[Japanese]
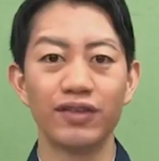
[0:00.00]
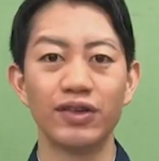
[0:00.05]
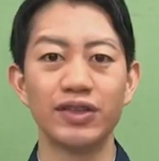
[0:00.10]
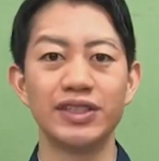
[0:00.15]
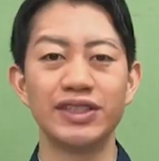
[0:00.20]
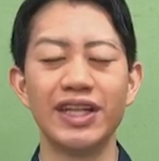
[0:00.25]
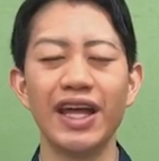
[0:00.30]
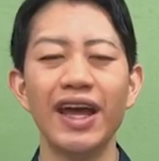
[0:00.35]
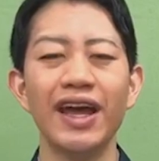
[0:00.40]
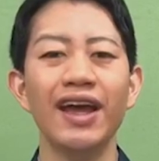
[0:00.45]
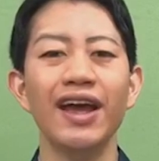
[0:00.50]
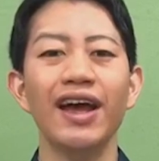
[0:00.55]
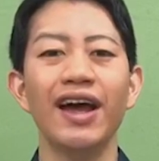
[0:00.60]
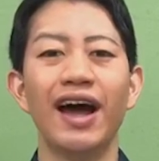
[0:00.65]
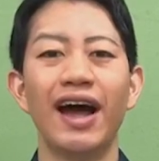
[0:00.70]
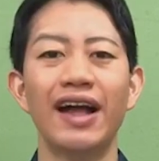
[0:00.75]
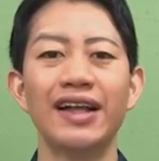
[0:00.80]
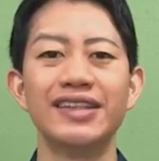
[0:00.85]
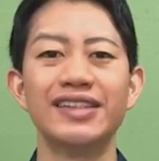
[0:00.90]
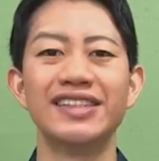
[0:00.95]
そし
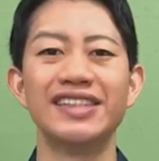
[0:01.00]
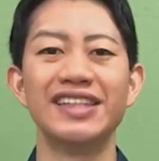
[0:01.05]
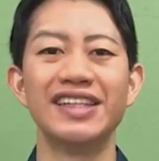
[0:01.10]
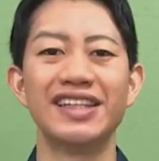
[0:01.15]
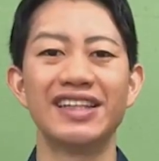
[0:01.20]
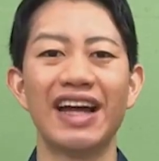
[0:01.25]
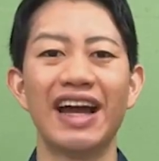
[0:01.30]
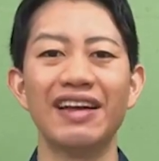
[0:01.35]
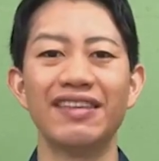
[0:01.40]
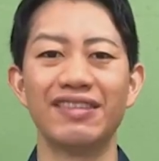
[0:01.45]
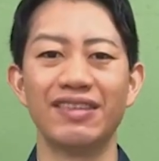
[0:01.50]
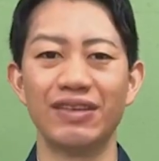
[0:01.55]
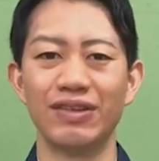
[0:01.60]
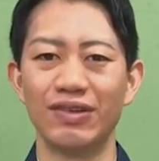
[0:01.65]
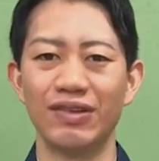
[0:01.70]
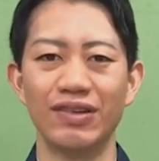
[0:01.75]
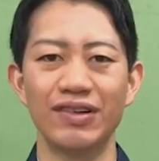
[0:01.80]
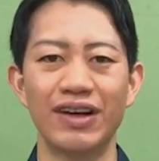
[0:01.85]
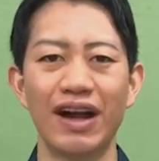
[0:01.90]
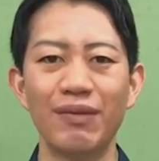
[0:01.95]
てアンチに対す
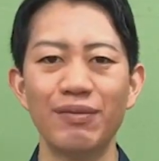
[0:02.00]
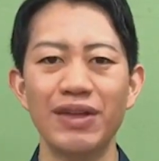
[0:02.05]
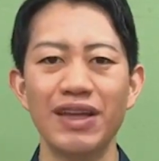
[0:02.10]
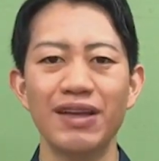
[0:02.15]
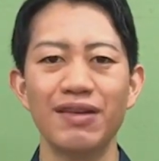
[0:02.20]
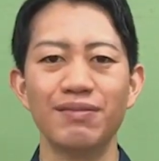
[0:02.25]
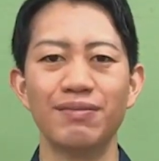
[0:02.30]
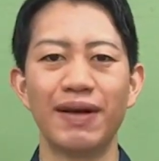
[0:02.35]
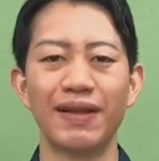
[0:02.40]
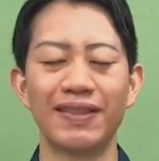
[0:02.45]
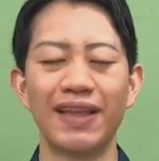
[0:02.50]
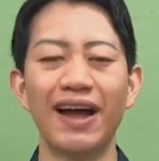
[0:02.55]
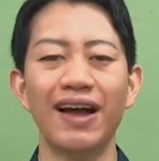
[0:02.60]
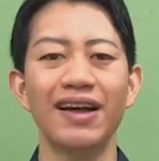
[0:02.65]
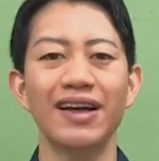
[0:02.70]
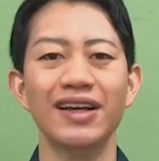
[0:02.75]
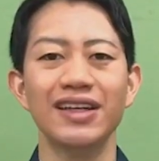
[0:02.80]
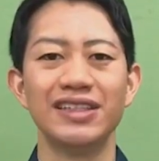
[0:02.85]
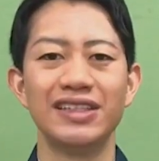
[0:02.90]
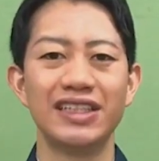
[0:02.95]
る恨みま
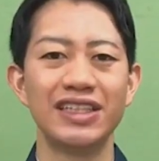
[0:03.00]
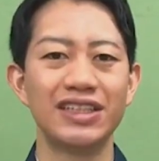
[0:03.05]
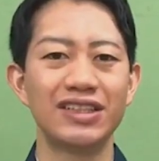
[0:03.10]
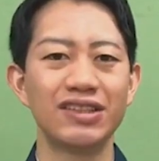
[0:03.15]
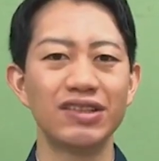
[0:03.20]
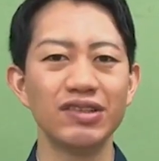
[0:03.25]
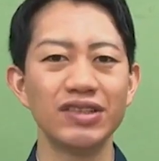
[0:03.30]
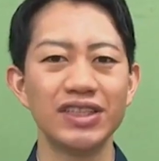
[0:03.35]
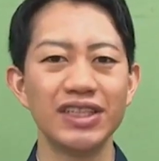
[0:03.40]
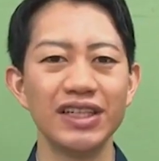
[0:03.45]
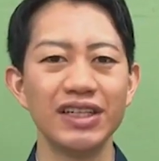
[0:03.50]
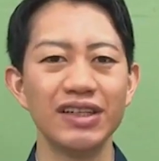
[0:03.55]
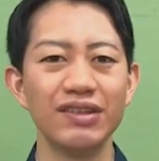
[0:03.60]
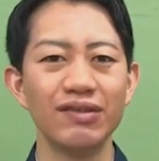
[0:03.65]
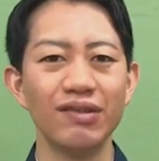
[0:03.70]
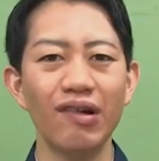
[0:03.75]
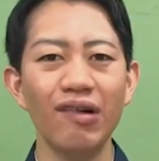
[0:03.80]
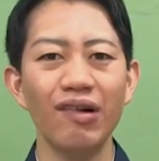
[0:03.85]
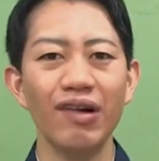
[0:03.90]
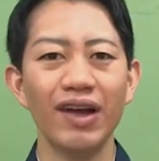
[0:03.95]
た嫉妬
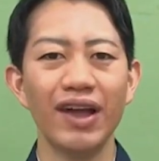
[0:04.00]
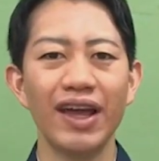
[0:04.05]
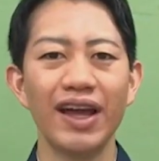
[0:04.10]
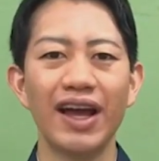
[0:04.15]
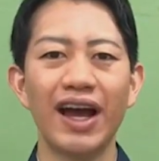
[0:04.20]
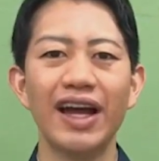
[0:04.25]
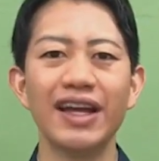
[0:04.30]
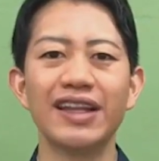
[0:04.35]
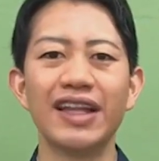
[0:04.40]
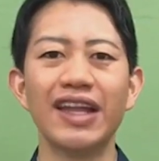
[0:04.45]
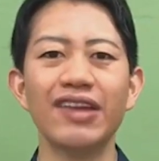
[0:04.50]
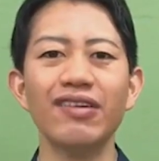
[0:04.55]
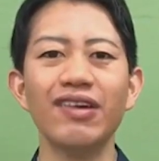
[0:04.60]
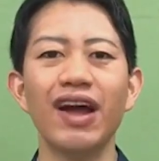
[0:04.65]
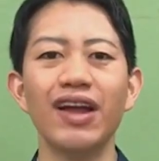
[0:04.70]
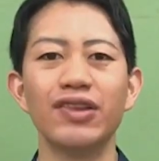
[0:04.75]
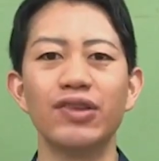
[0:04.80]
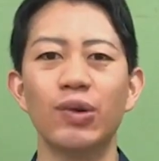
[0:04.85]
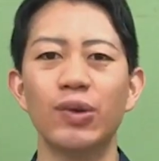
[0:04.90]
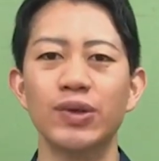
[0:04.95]
心を描いたの
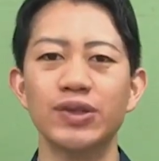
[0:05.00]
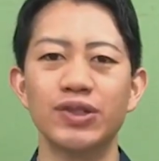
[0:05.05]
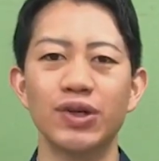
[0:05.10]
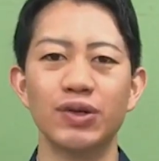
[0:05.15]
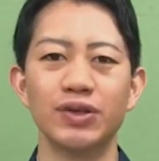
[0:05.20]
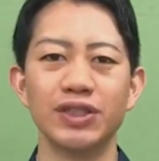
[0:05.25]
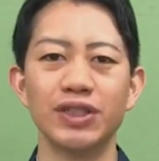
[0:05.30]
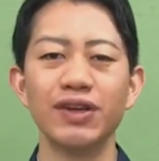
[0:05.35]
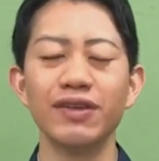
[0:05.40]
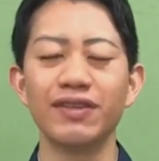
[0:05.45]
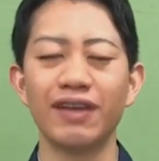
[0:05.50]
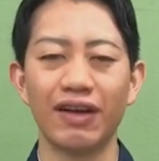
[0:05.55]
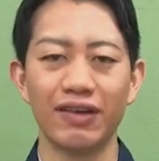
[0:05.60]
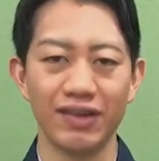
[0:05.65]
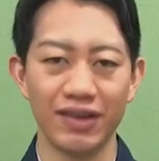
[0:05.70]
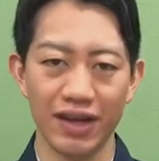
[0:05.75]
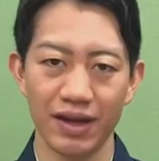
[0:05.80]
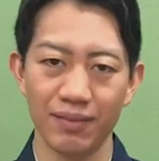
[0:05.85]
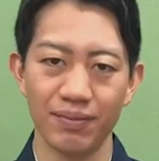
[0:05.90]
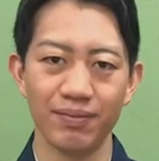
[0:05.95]
が道成寺の
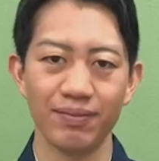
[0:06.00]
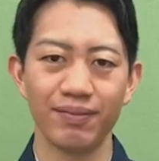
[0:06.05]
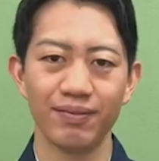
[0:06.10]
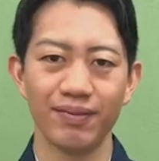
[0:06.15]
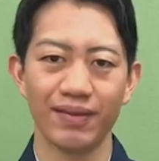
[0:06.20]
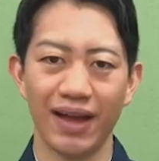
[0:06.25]
作品